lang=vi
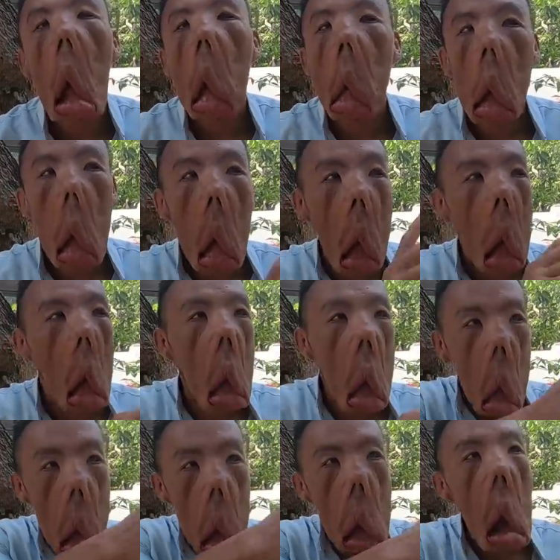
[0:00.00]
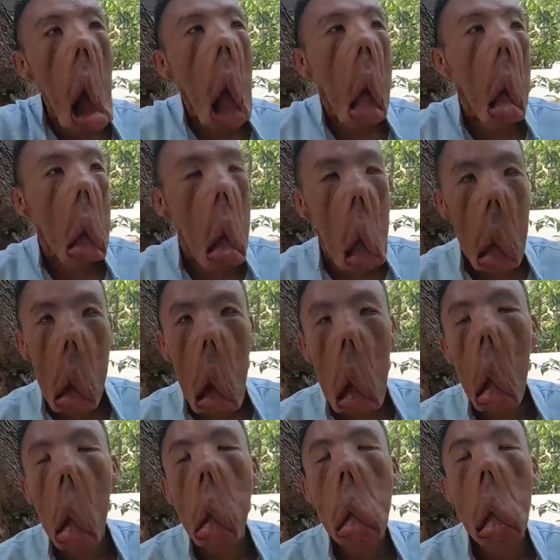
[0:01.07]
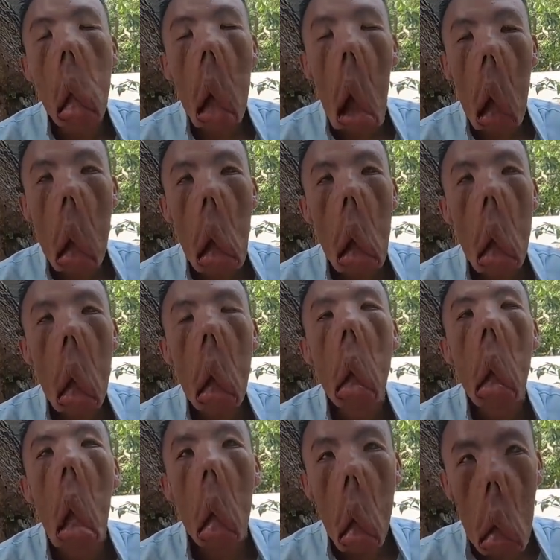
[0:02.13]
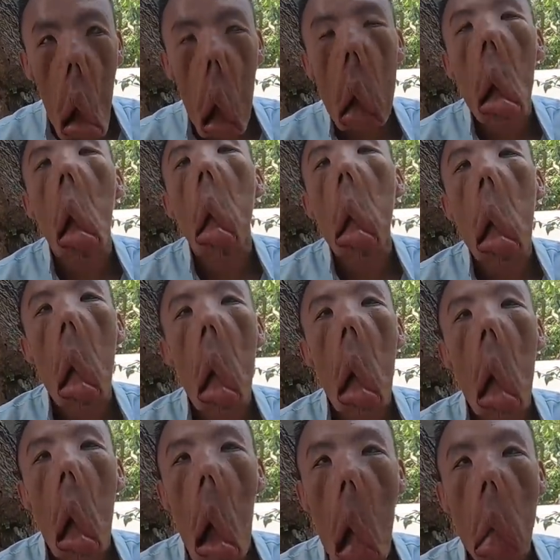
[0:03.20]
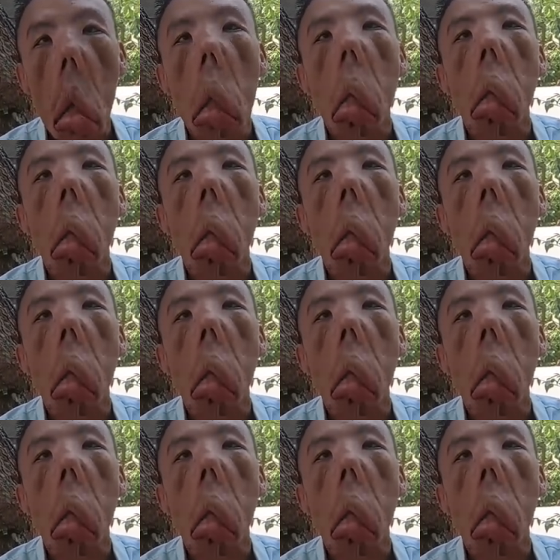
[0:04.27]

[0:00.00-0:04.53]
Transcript: nằm dưới sàn một mình nó cũng suy nghĩ tuổi buồn tuổi nữa hết